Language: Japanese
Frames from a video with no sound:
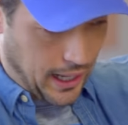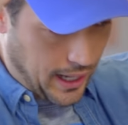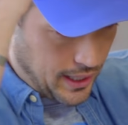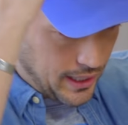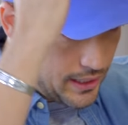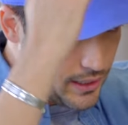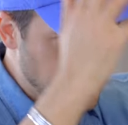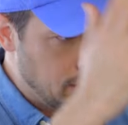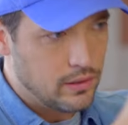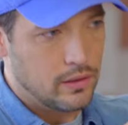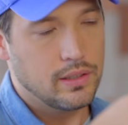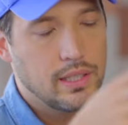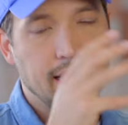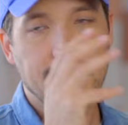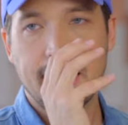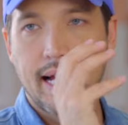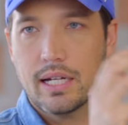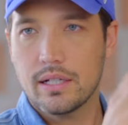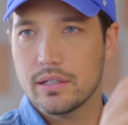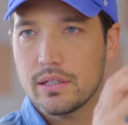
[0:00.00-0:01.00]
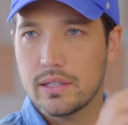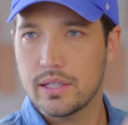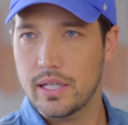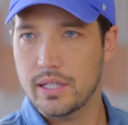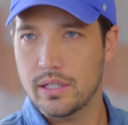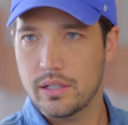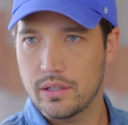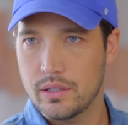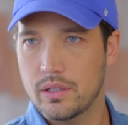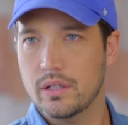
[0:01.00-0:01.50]
俳優になるって
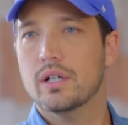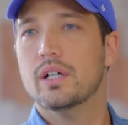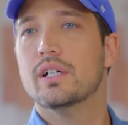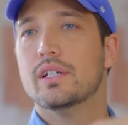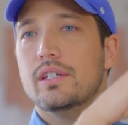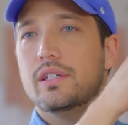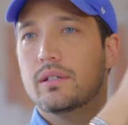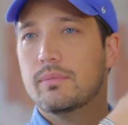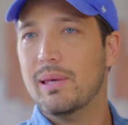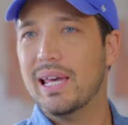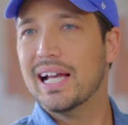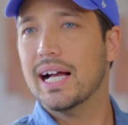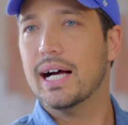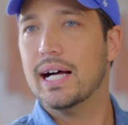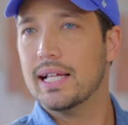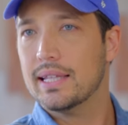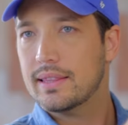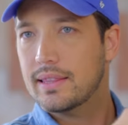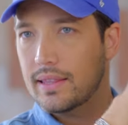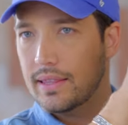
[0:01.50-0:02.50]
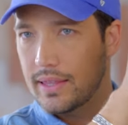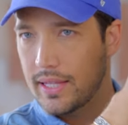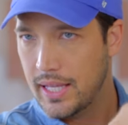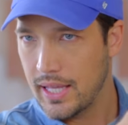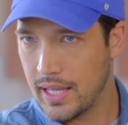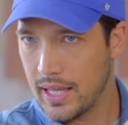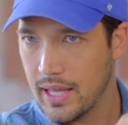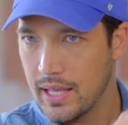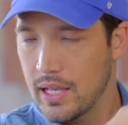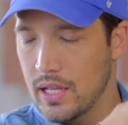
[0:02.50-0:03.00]
いう夢があっ
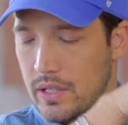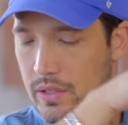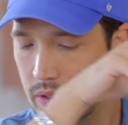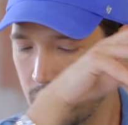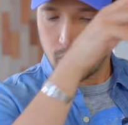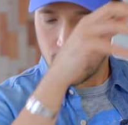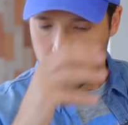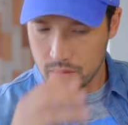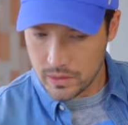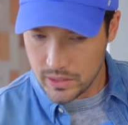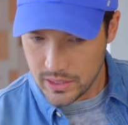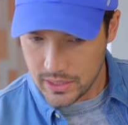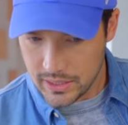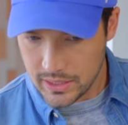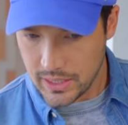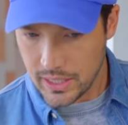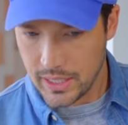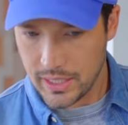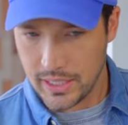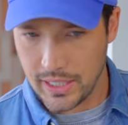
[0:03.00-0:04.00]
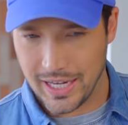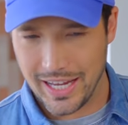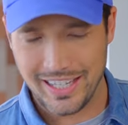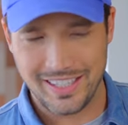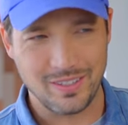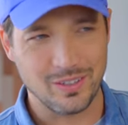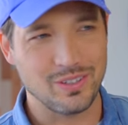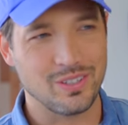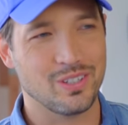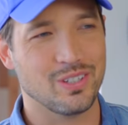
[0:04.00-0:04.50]
て、それを実際に
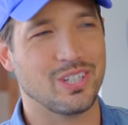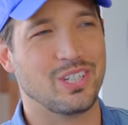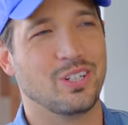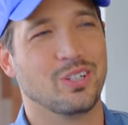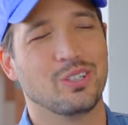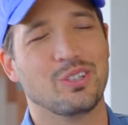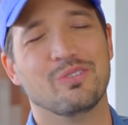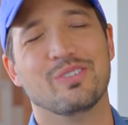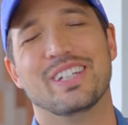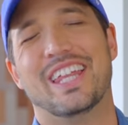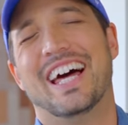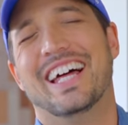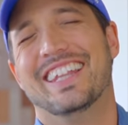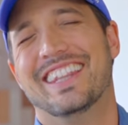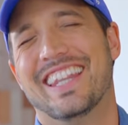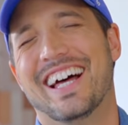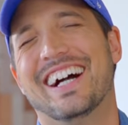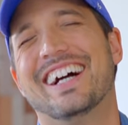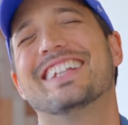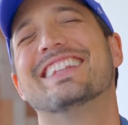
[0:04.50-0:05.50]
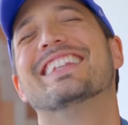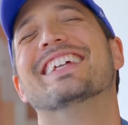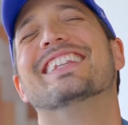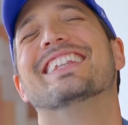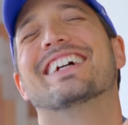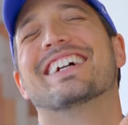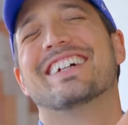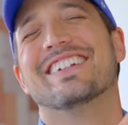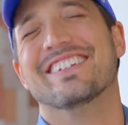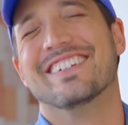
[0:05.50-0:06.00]
一つの仕事も な, なかった
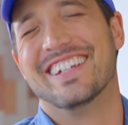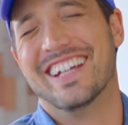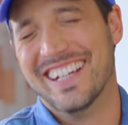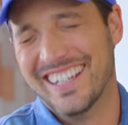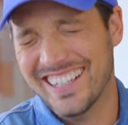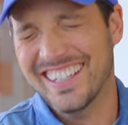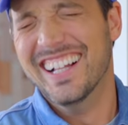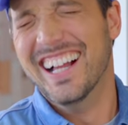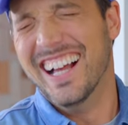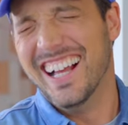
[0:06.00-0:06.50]
んだけどね